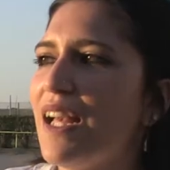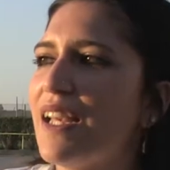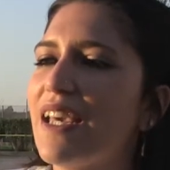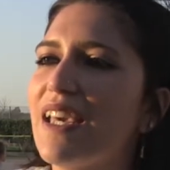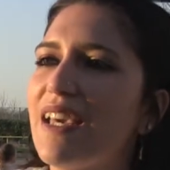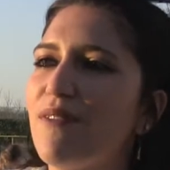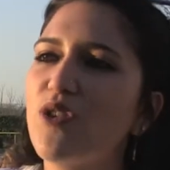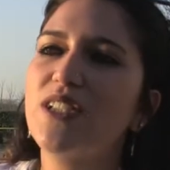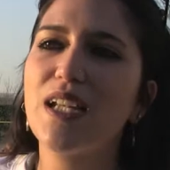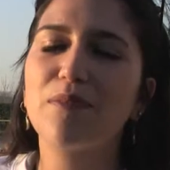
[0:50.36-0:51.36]
E
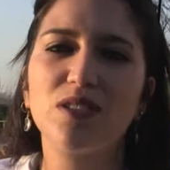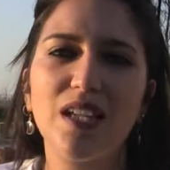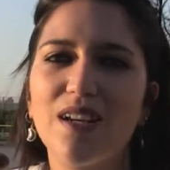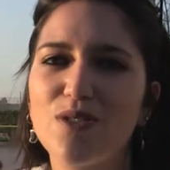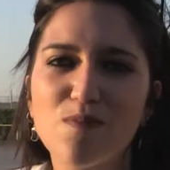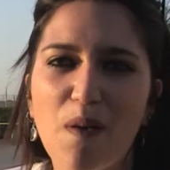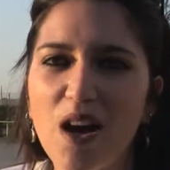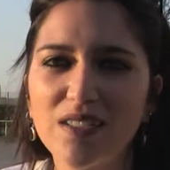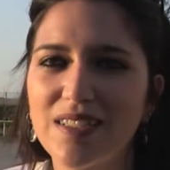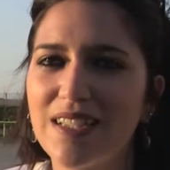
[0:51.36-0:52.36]
vuol dire portare lo
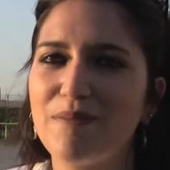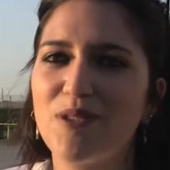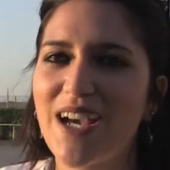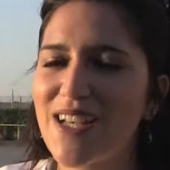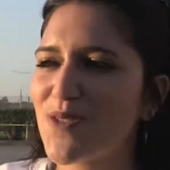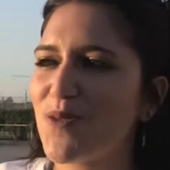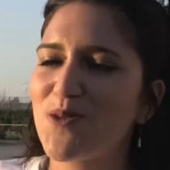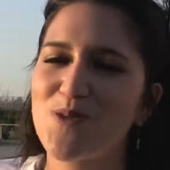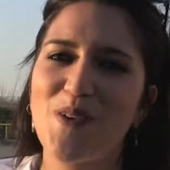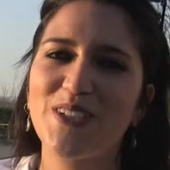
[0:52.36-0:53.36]
sport, nel mio caso
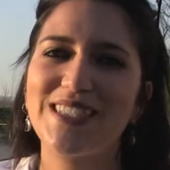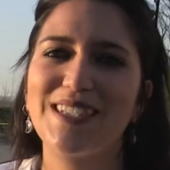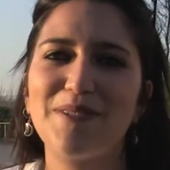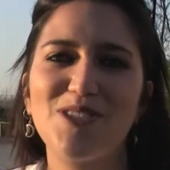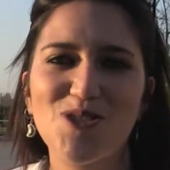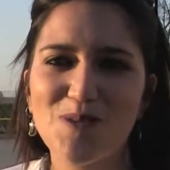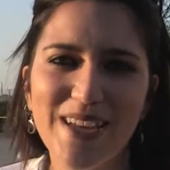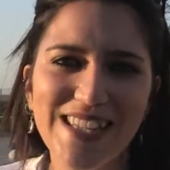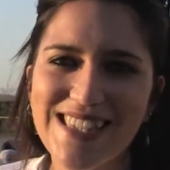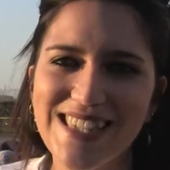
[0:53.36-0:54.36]
uno sport da
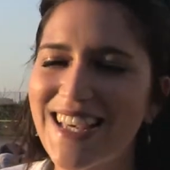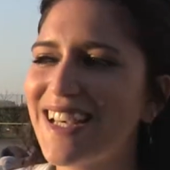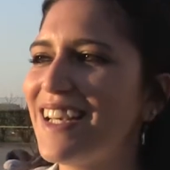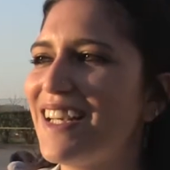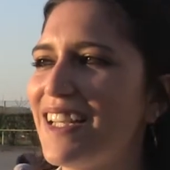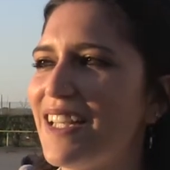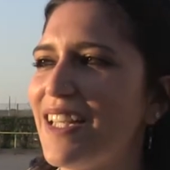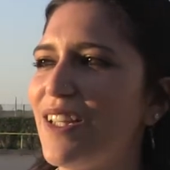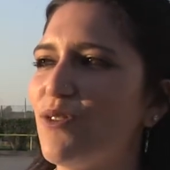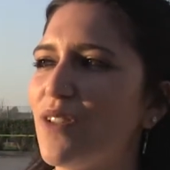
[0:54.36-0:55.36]
principesse,
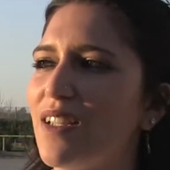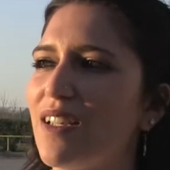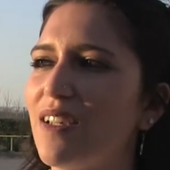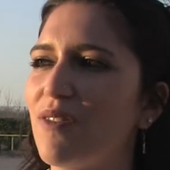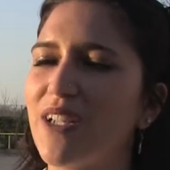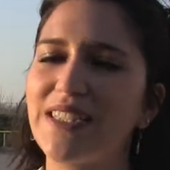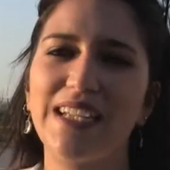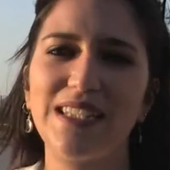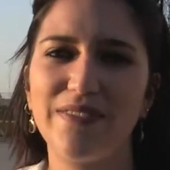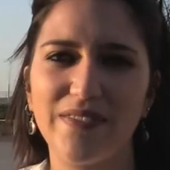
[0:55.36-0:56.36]
in un
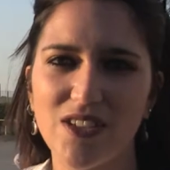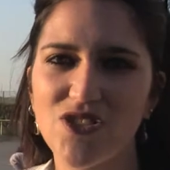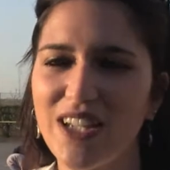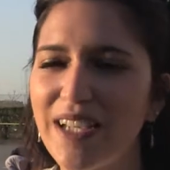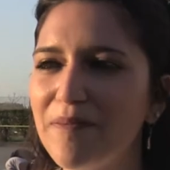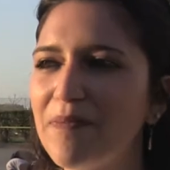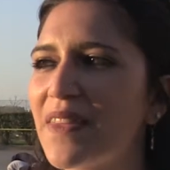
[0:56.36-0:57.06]
quartiere difficile.